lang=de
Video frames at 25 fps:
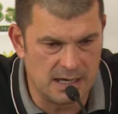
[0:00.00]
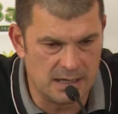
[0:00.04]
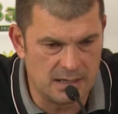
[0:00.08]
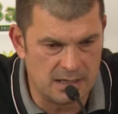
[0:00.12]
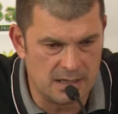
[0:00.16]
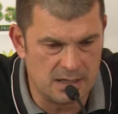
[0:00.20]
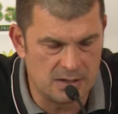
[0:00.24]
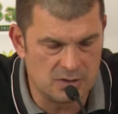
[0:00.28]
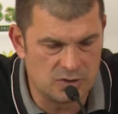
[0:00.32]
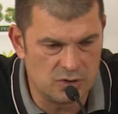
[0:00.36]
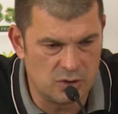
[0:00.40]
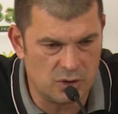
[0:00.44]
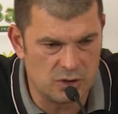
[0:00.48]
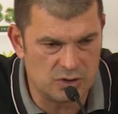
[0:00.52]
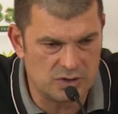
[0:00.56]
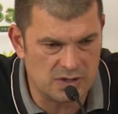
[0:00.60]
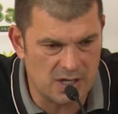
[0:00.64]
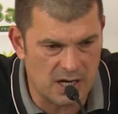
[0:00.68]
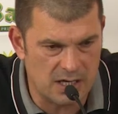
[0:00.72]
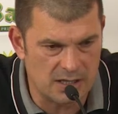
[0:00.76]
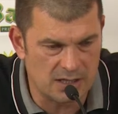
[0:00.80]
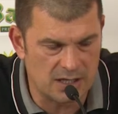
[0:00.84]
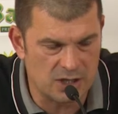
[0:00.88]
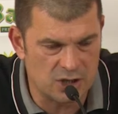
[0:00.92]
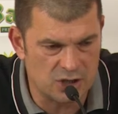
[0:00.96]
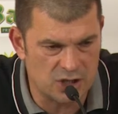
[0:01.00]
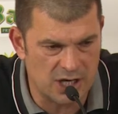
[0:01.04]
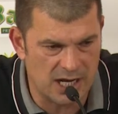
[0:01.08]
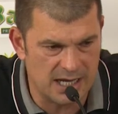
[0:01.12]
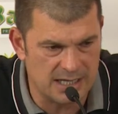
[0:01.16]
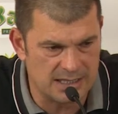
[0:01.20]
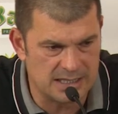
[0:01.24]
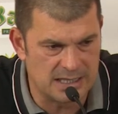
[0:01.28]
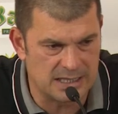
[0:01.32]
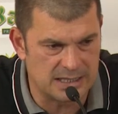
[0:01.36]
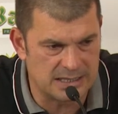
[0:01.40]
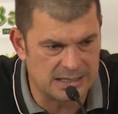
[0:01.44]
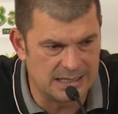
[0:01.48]
dann Stürstrand
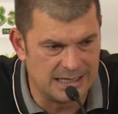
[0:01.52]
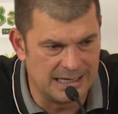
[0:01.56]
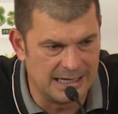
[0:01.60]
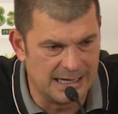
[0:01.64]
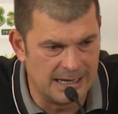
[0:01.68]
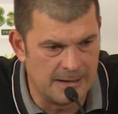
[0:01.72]
gescheitert